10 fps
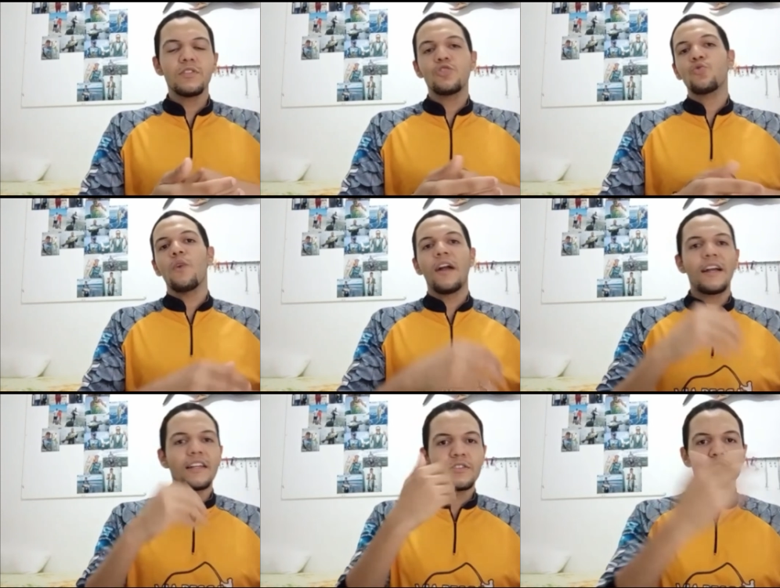você
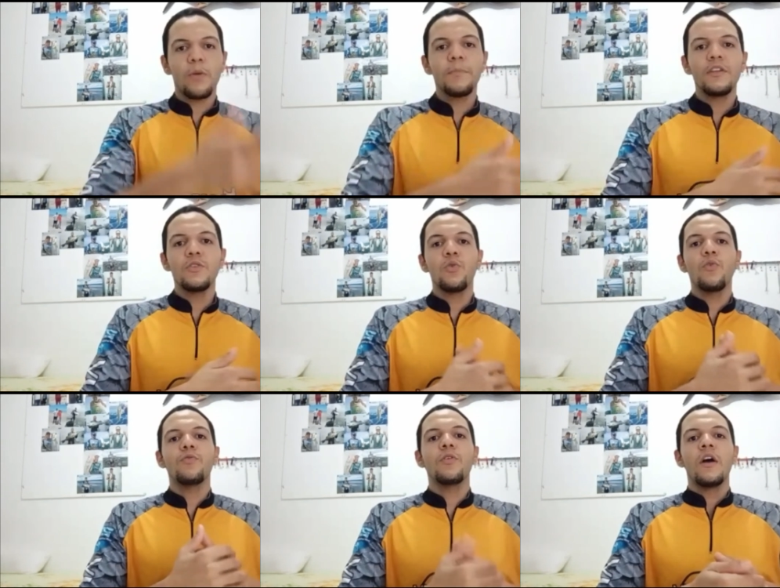escorrega, sobe de
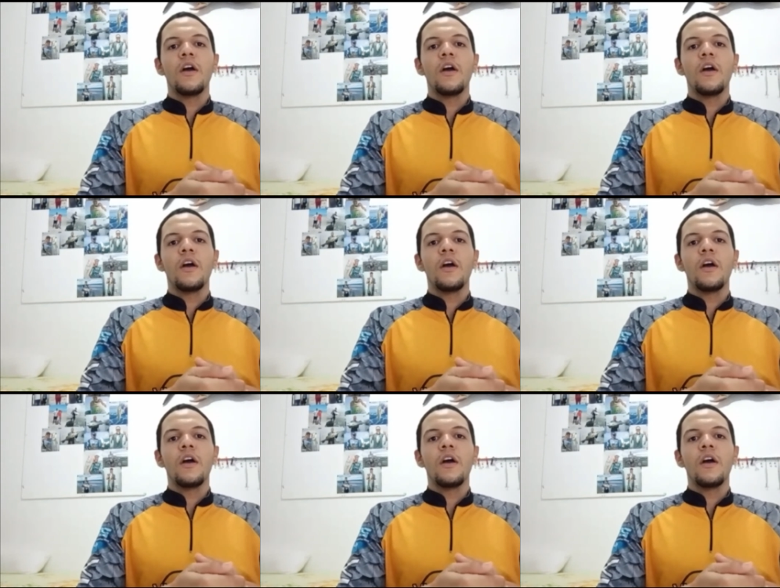novo,